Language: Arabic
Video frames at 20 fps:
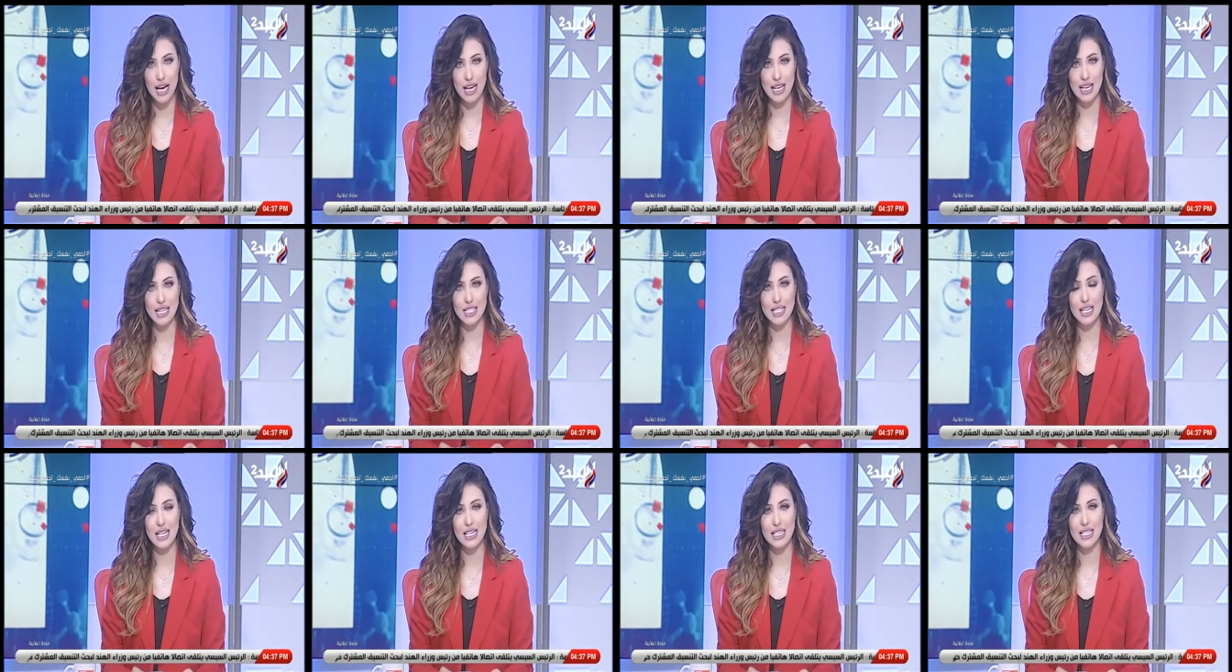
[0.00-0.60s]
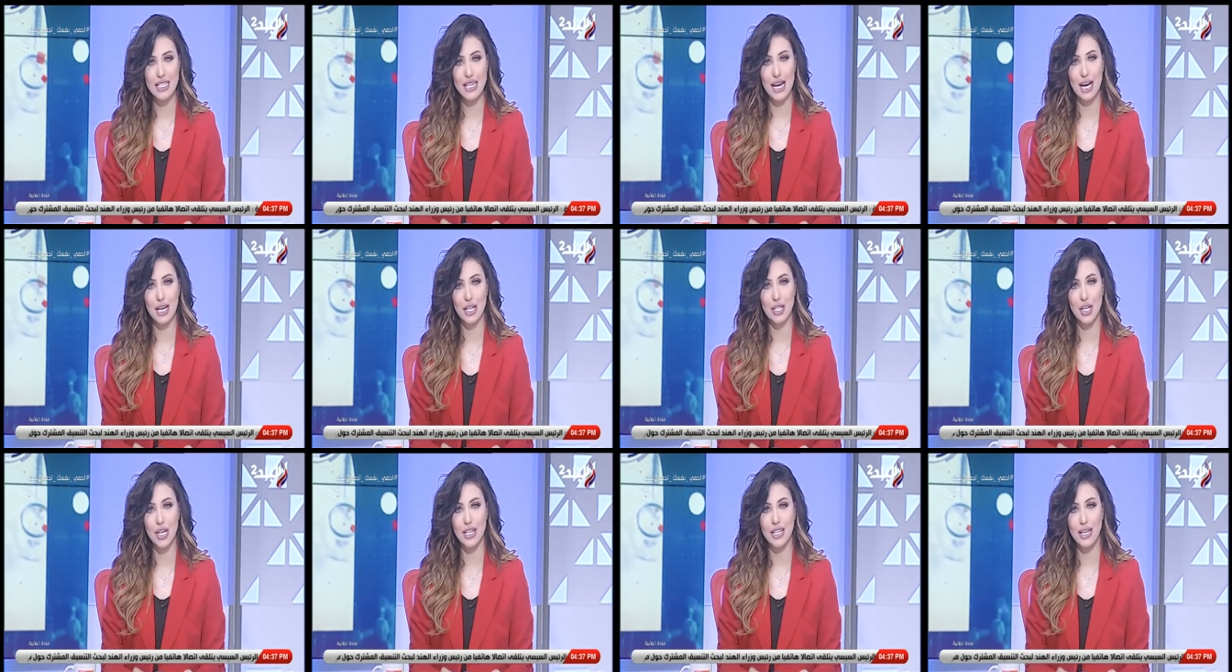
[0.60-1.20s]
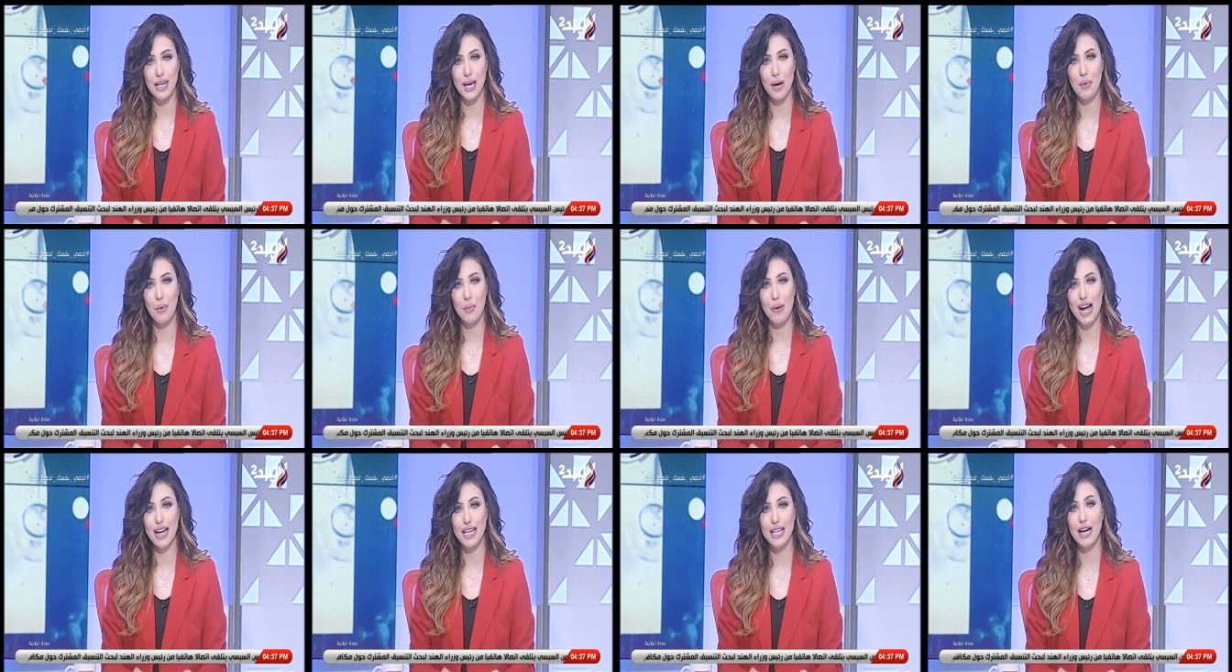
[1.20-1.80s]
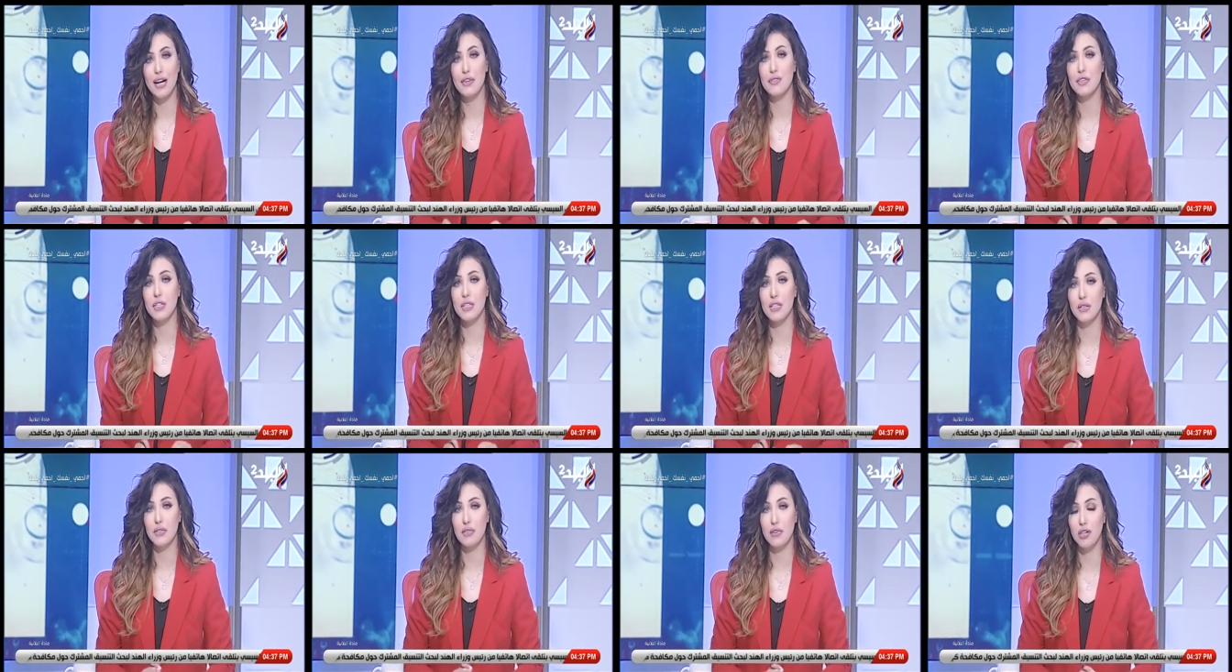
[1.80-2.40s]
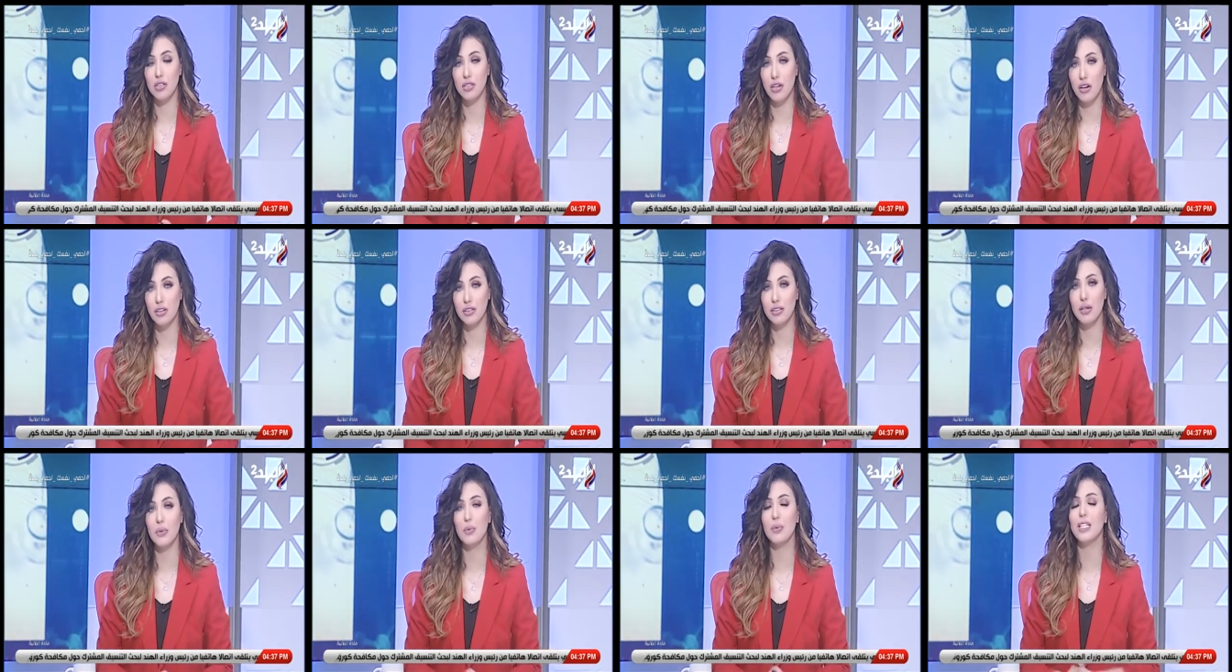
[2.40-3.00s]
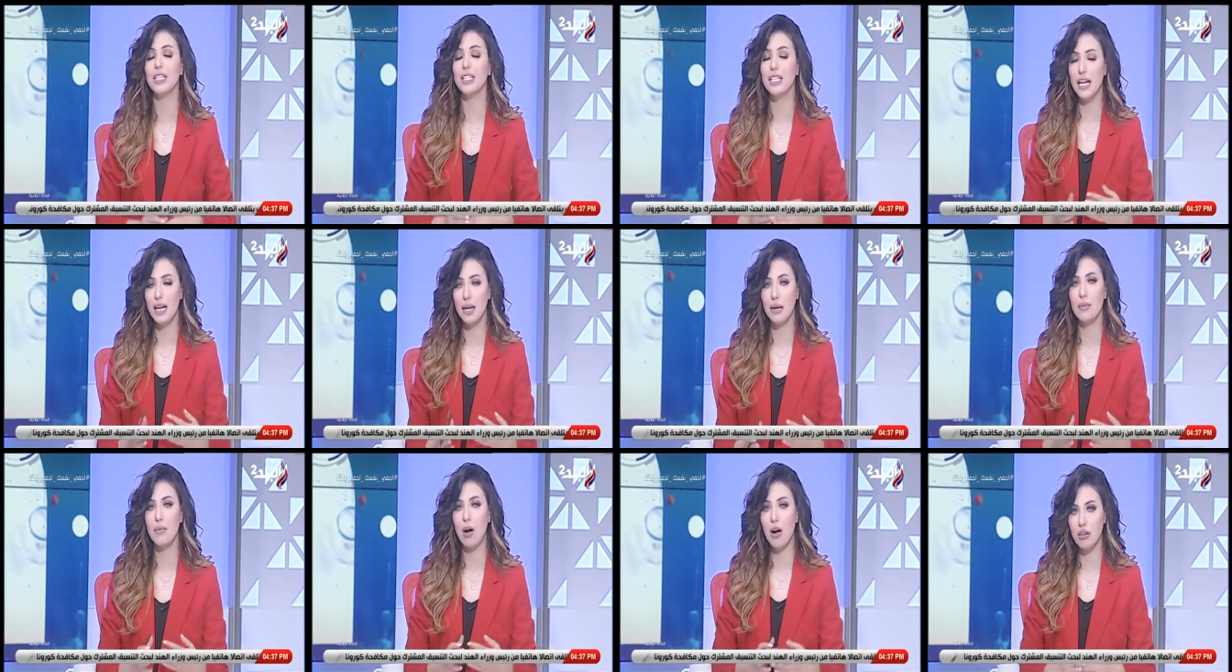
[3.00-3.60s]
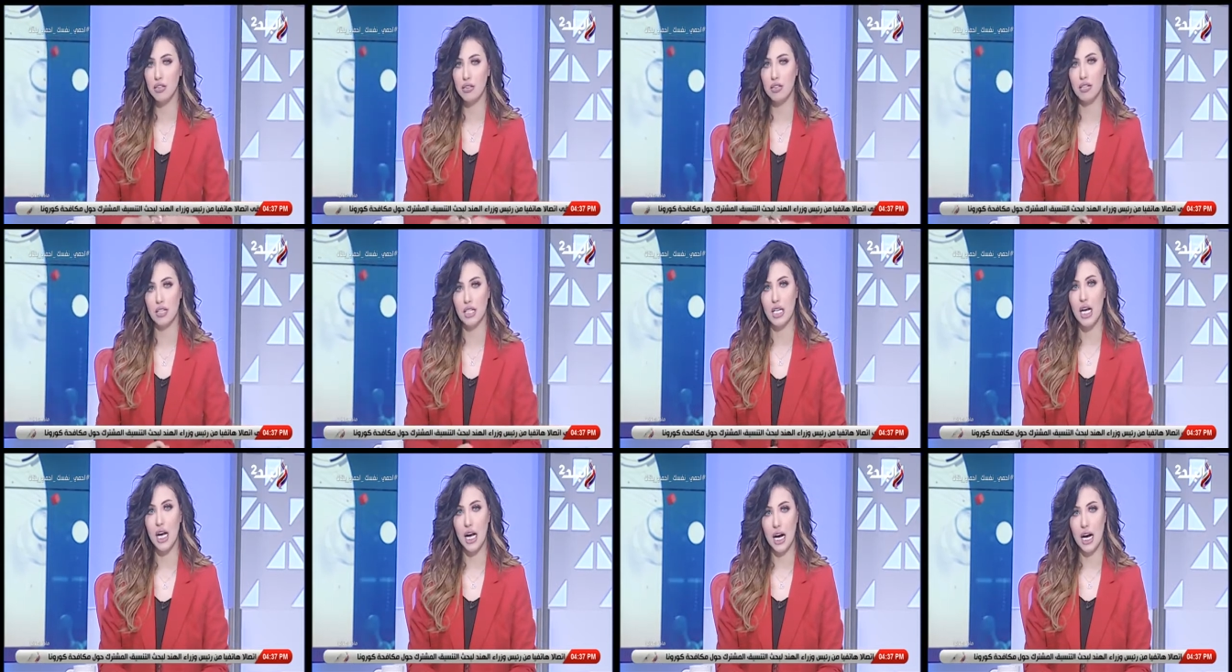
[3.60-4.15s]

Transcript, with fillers: الاسئله دي علشان نجاوب عليها في استفاضه اكتر ونتكلم اكتر